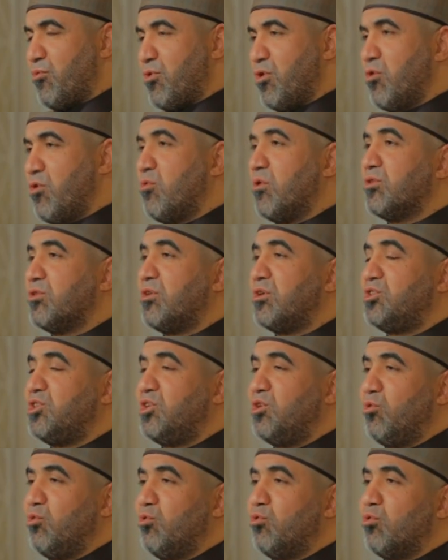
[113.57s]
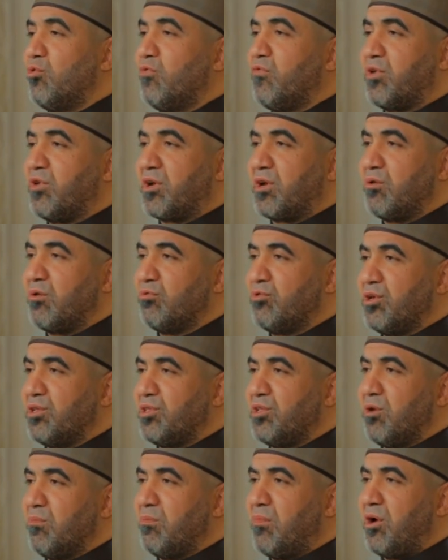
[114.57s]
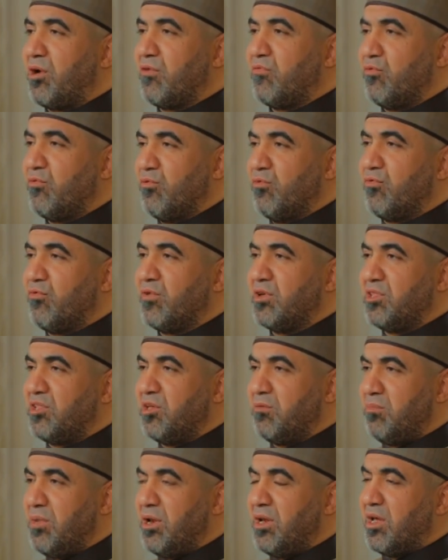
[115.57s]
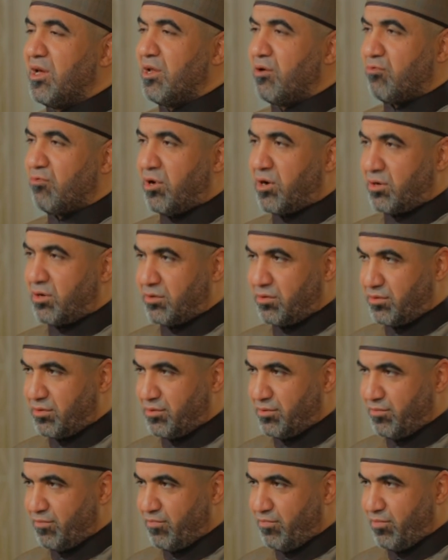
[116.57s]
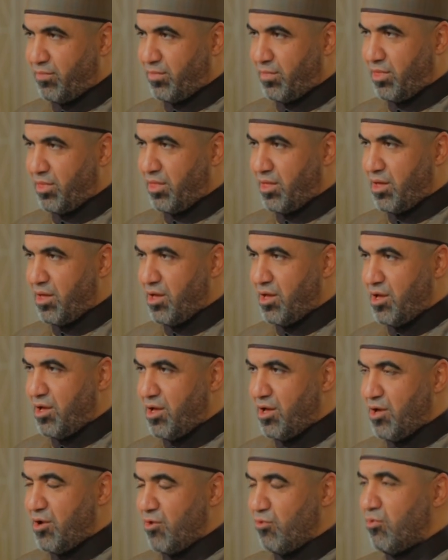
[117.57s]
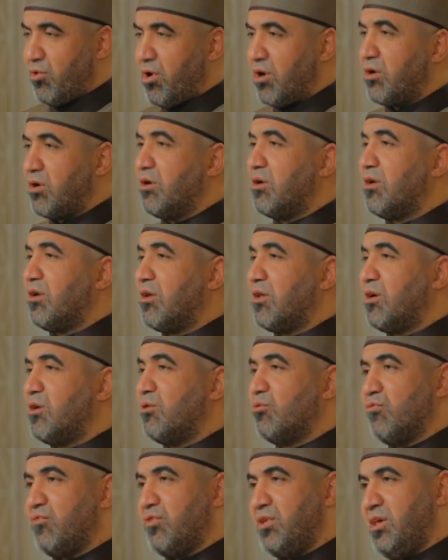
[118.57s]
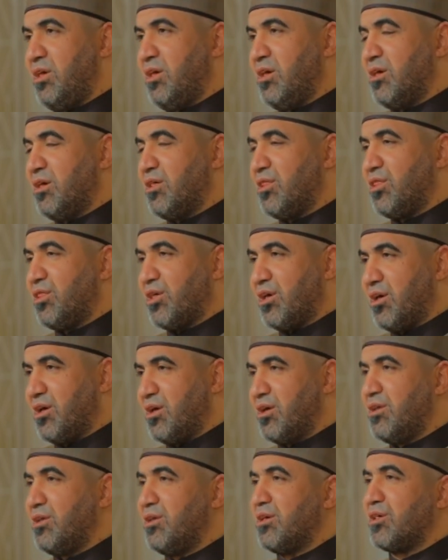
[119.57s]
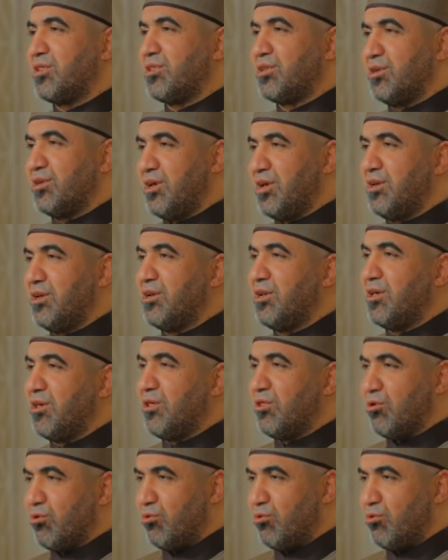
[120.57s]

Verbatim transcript: وهو ضجيعه في الروضة المحفوفة بالأنوار وقال الله فيه ثاني اثنين إذ